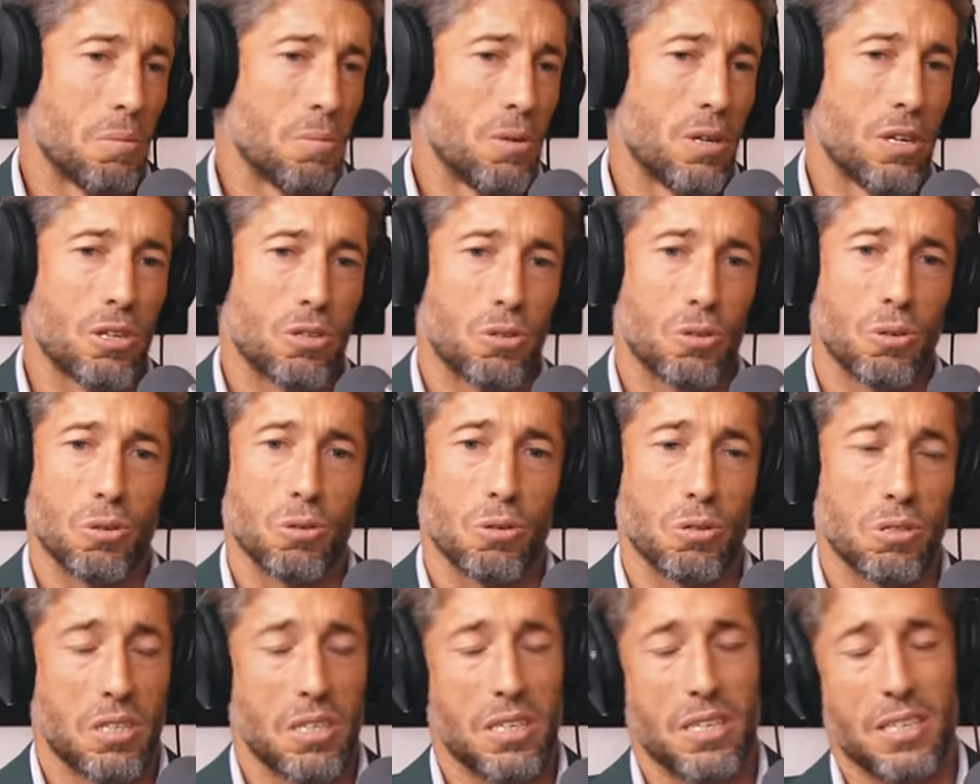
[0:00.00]
como es el
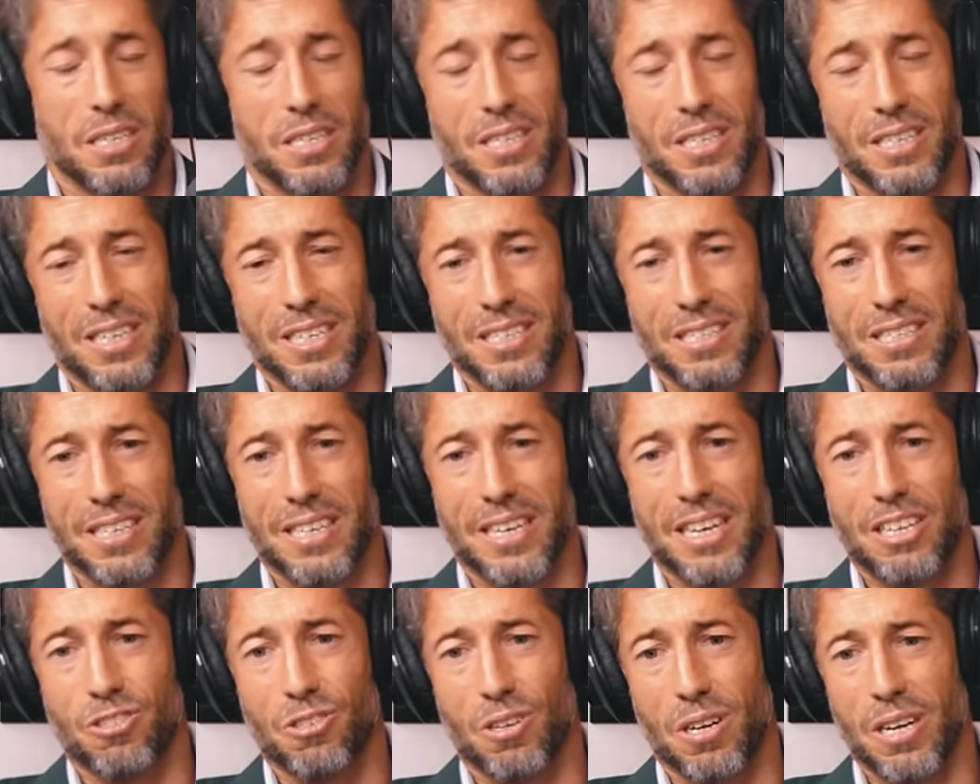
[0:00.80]
toro y en, este
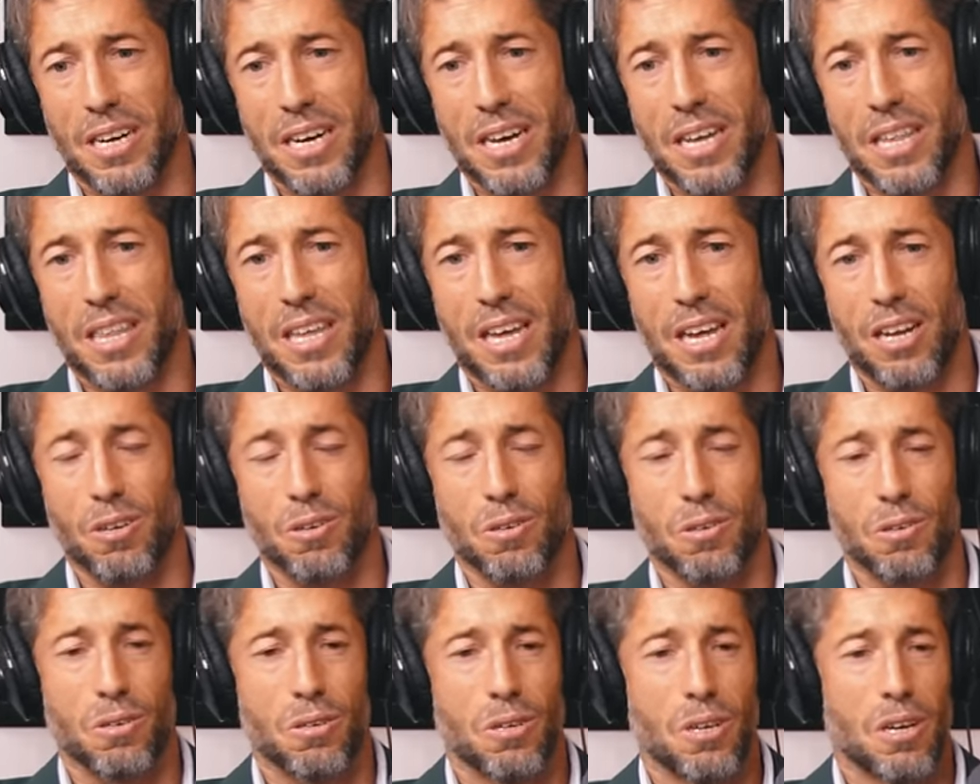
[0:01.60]
caso la casa,
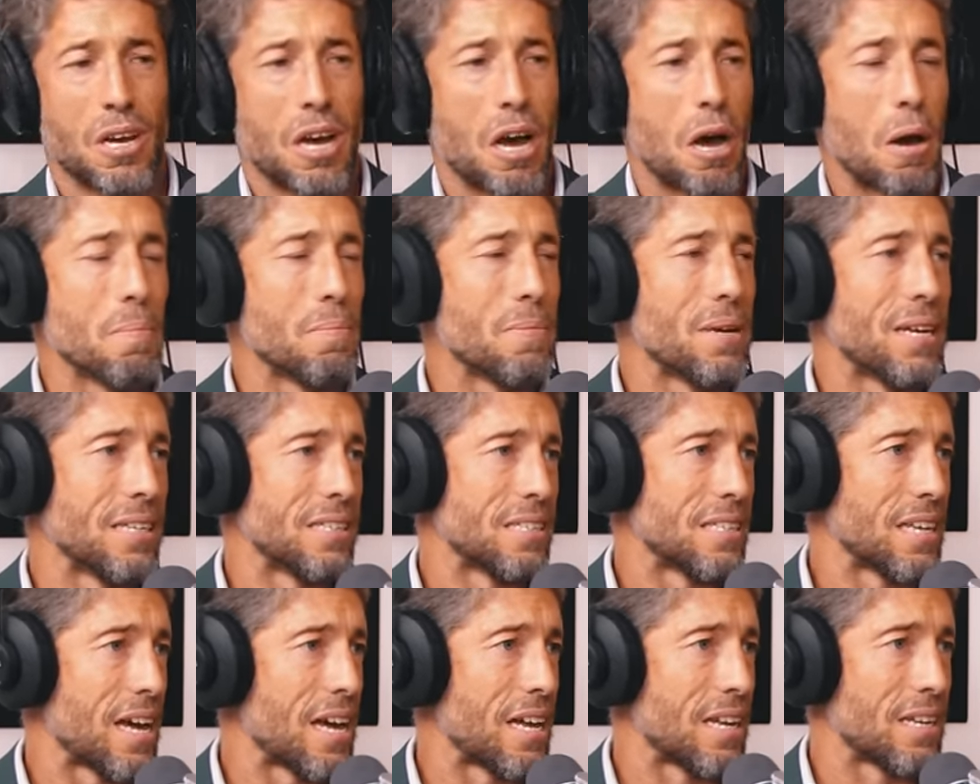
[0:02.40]
algo
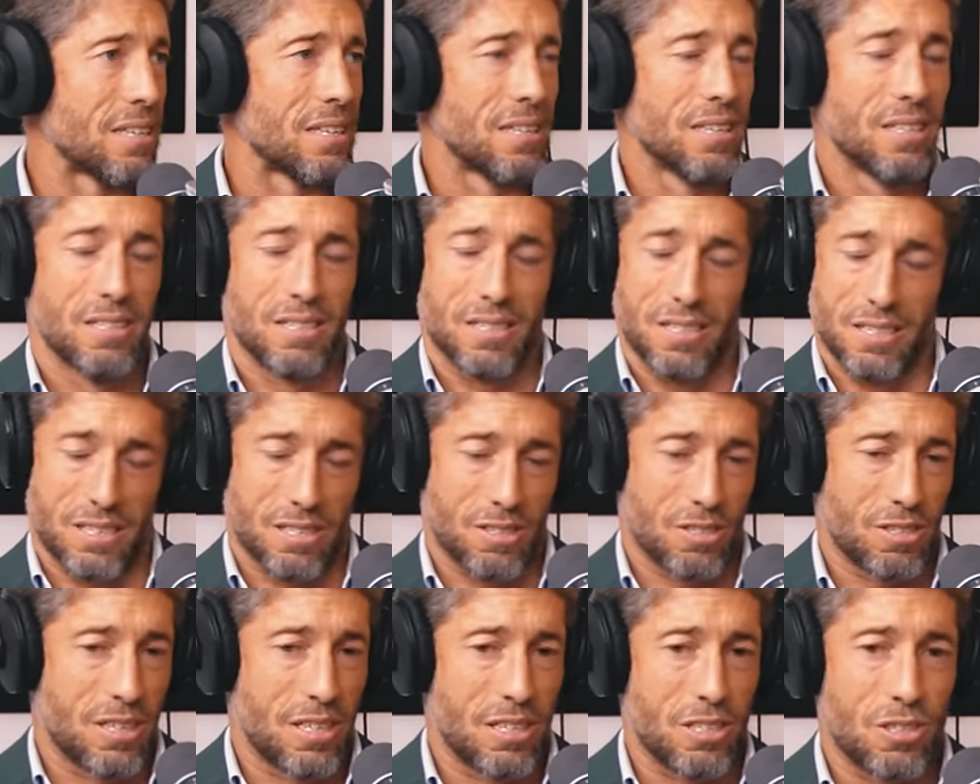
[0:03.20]
ambiental,
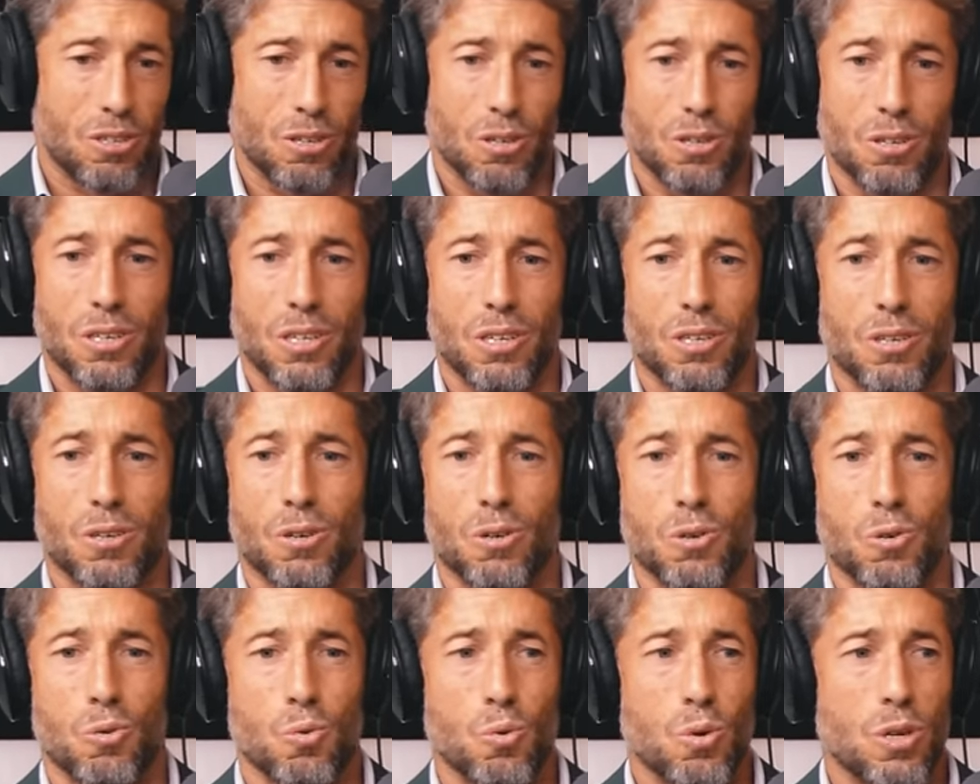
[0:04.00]

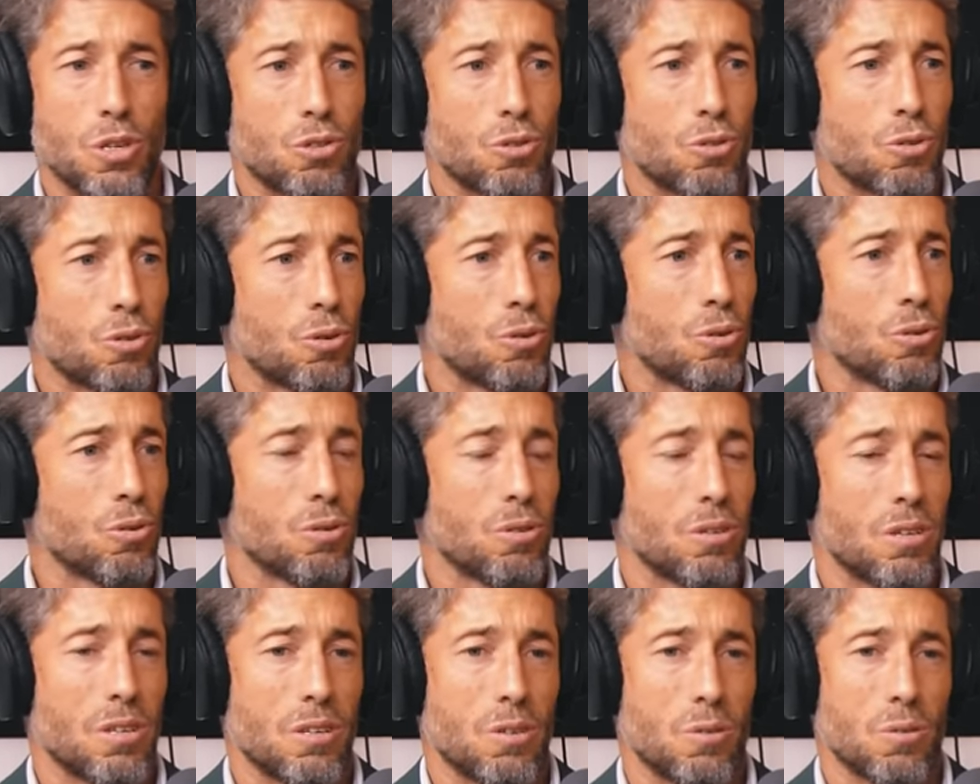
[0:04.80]
histórico
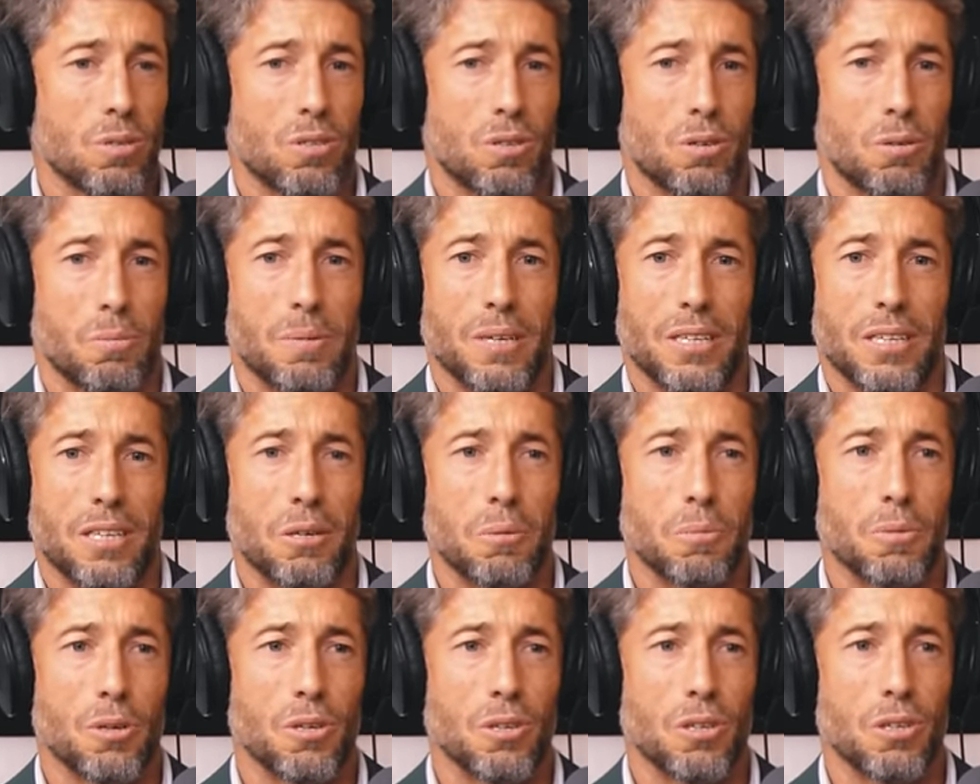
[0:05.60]
nuestro, de nuestro
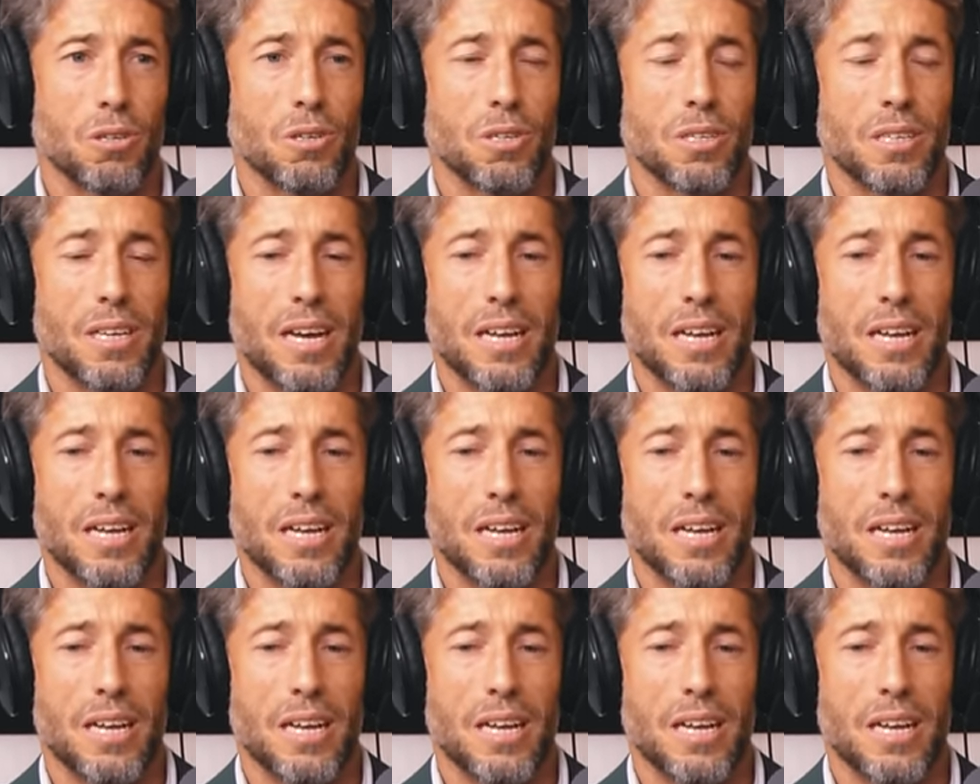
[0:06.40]
patrimonio y